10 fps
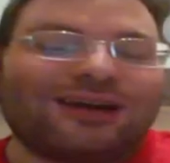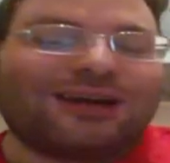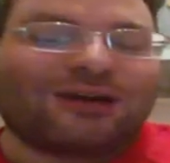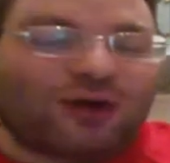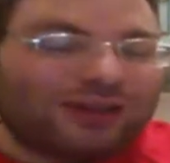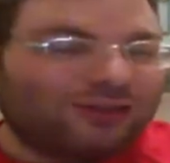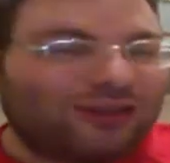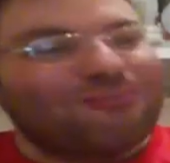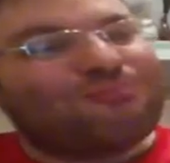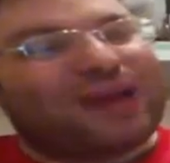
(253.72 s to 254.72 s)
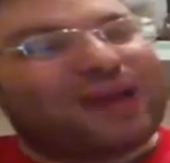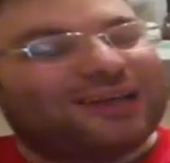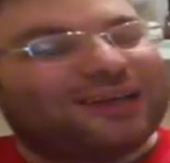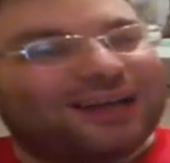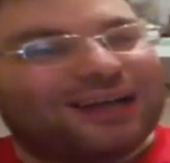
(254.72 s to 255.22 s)
quando in
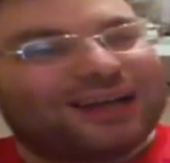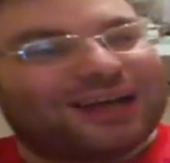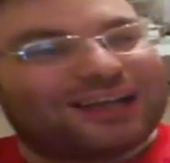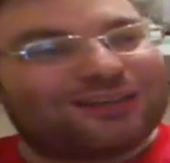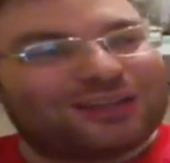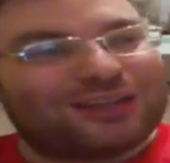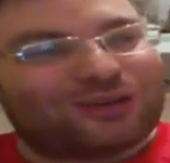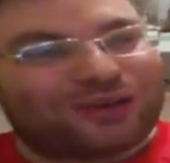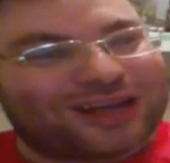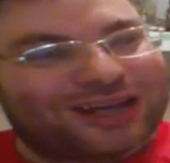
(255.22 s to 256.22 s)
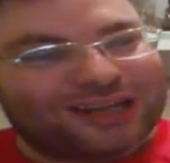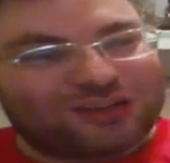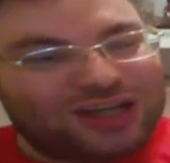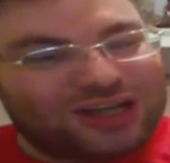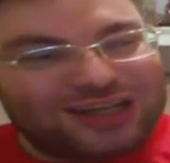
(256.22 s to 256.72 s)
penna è in grado di toccare i
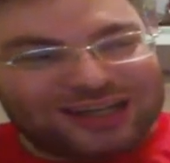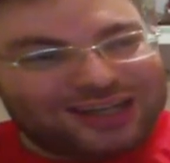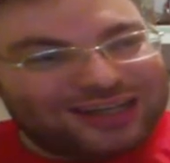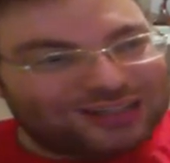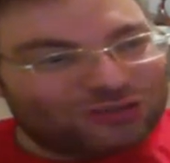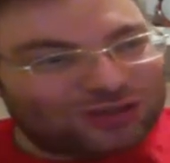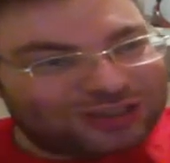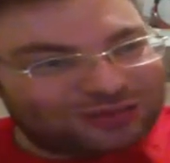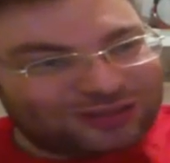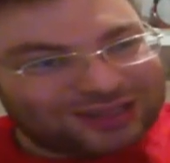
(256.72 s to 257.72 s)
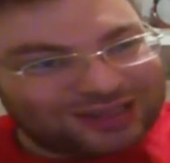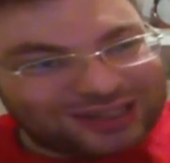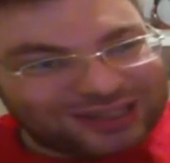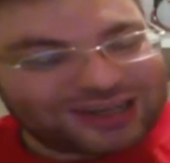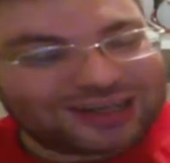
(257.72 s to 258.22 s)
cieli che nessuna squadra in
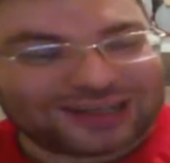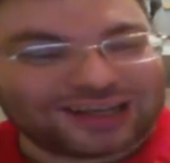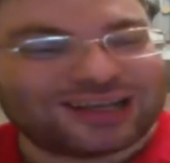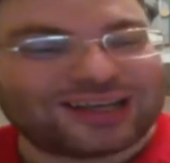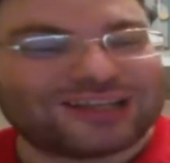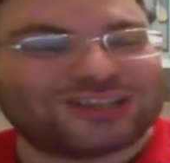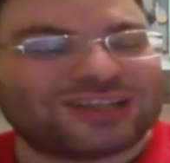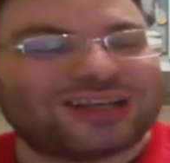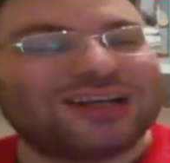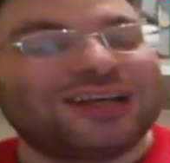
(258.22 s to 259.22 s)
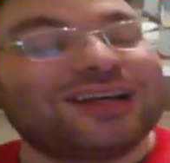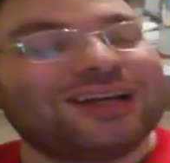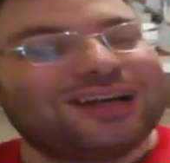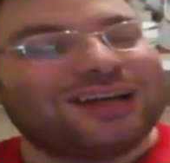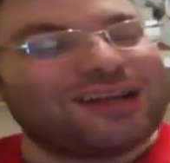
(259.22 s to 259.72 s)
Italia riesce
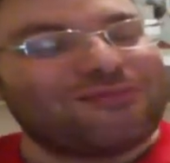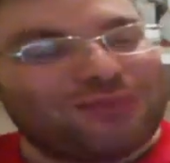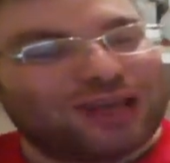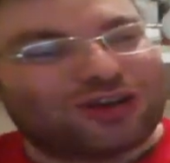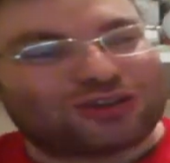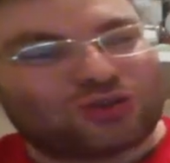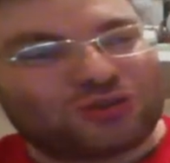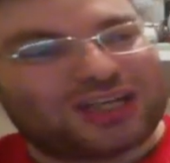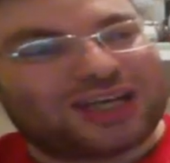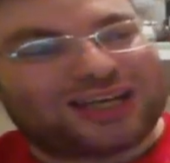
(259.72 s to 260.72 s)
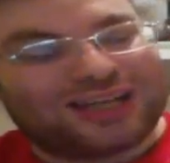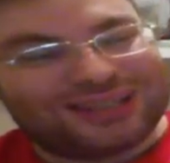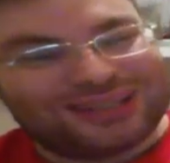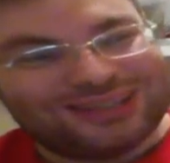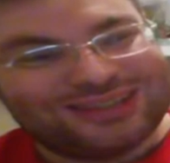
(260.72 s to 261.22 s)
nemmeno a
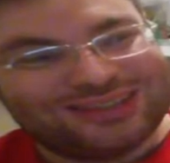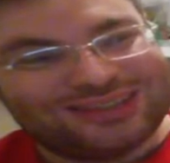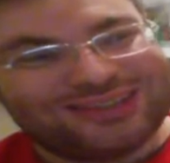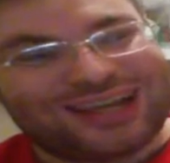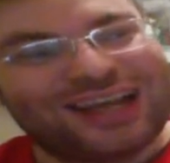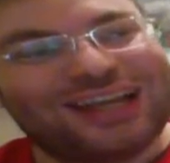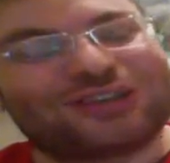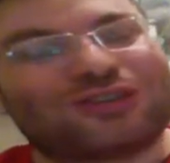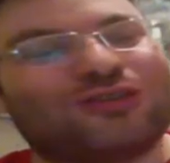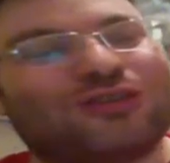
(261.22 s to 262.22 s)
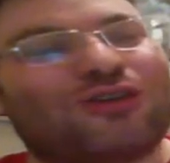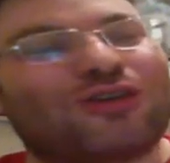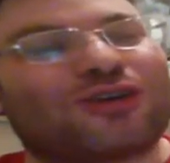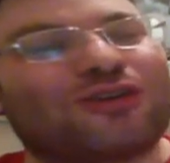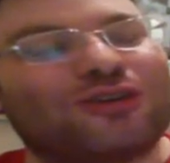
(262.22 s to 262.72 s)
sognare. E io sono
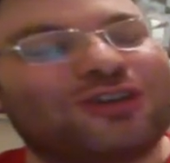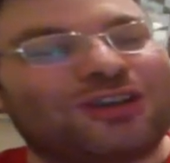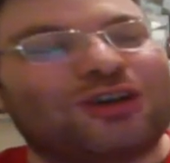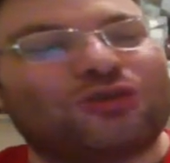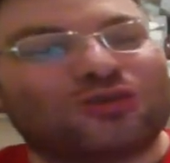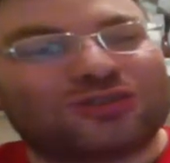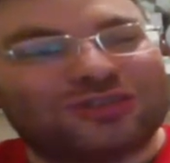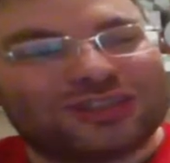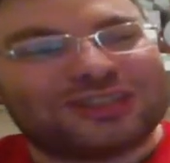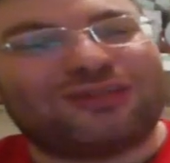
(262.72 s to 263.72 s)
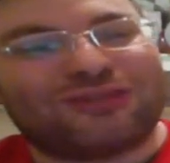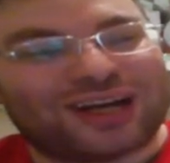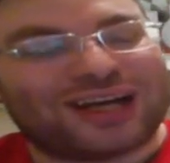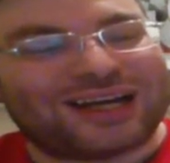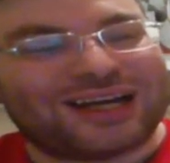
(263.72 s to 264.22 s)
orgoglioso di
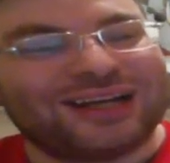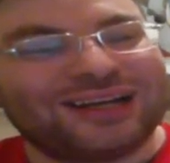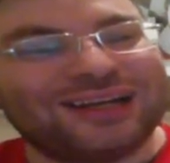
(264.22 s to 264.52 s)
tifare